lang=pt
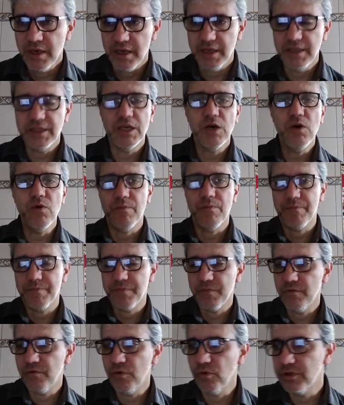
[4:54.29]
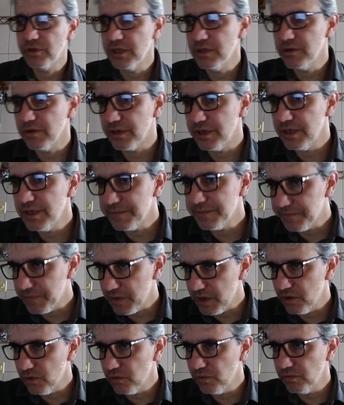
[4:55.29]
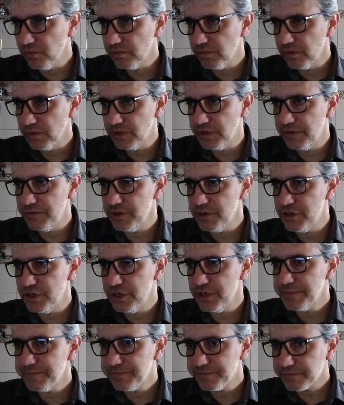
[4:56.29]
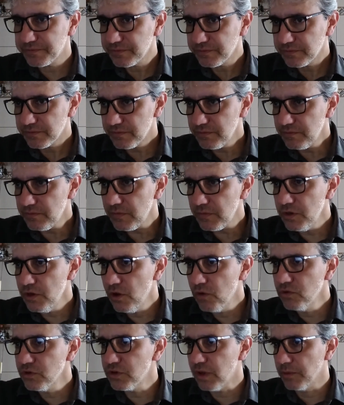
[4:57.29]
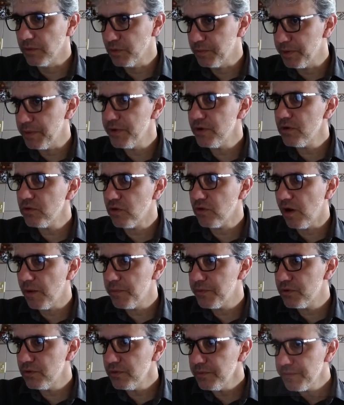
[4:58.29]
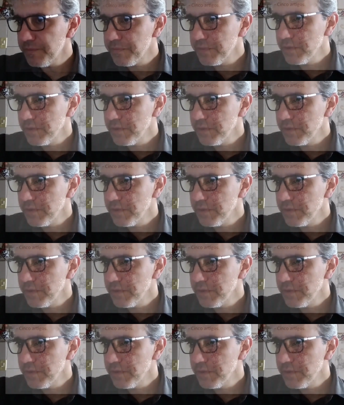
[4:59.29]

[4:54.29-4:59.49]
Então, voltando aqui, eu dividi em alguns tópicos. O primeiro tópico